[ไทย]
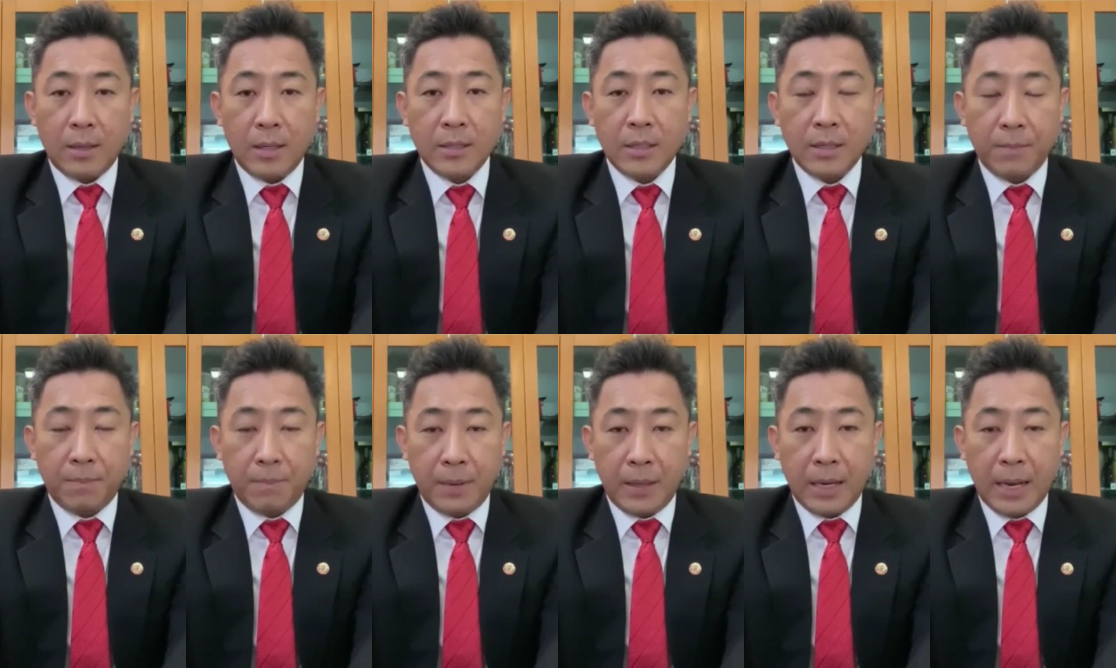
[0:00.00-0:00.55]

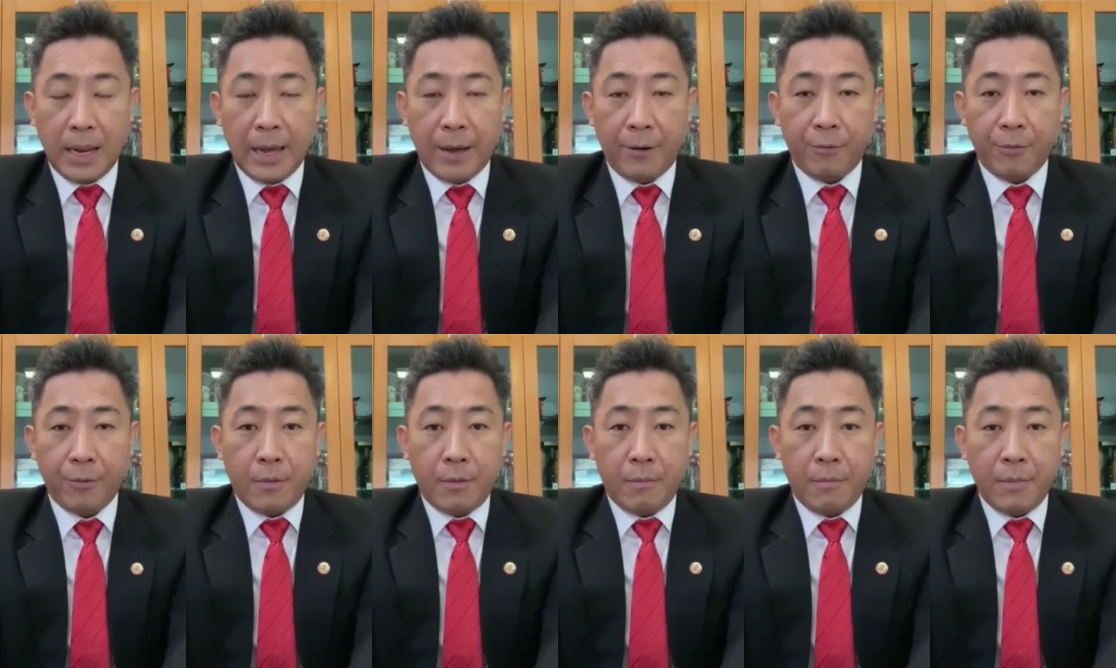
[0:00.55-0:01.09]
20ปีแล้ว
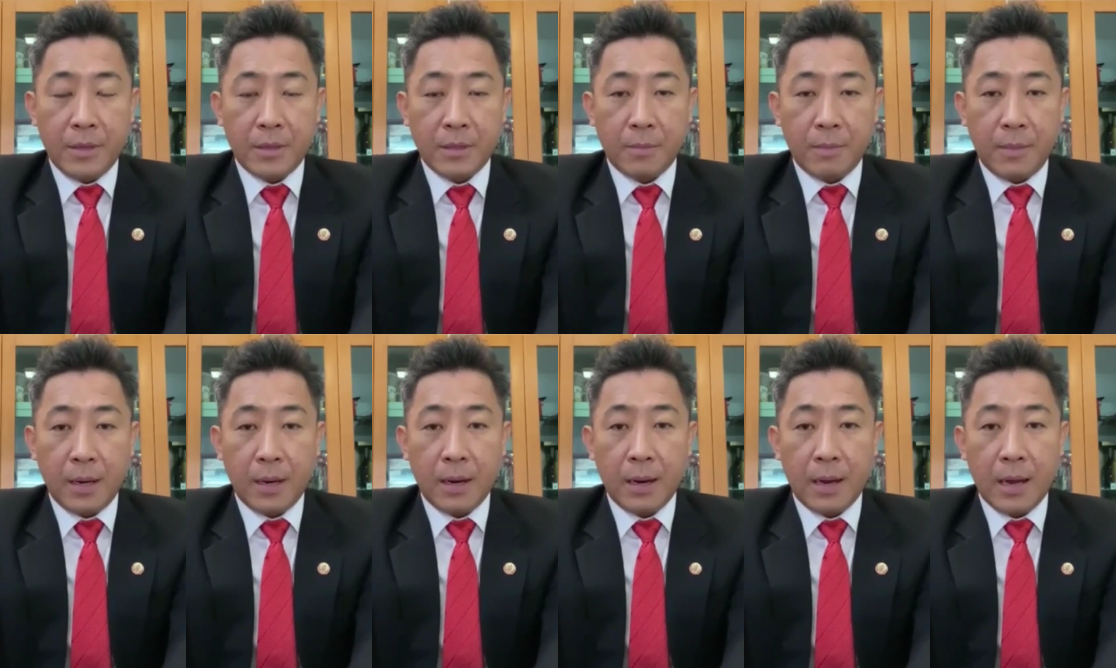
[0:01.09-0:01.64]
มี
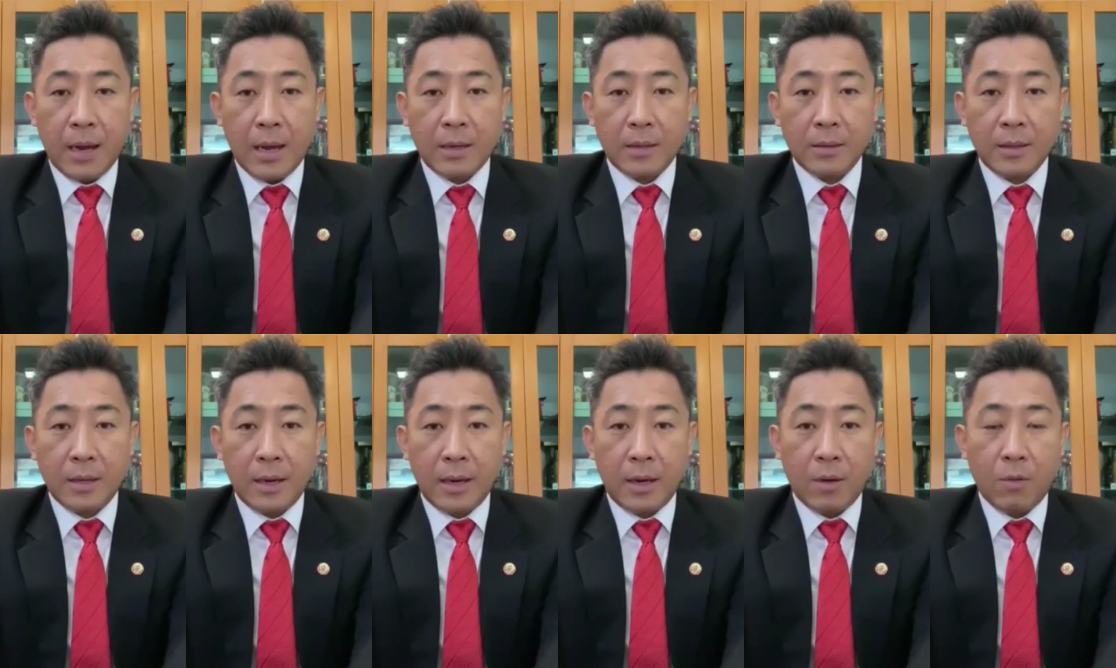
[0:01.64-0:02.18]
สำนักงาน
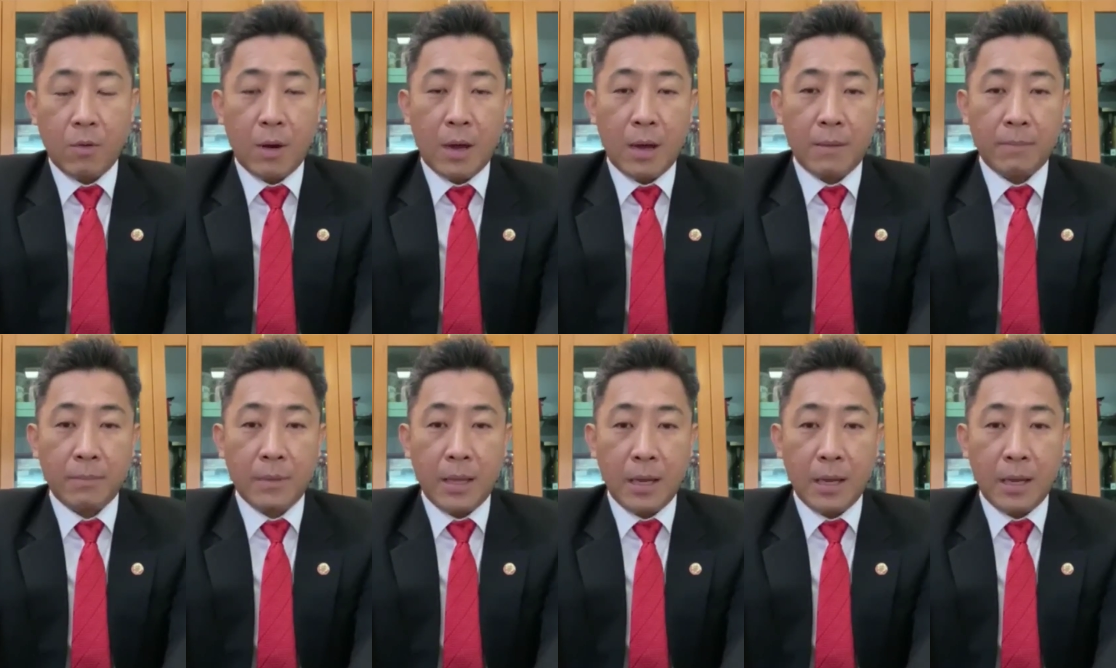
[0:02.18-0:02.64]
ทนายความ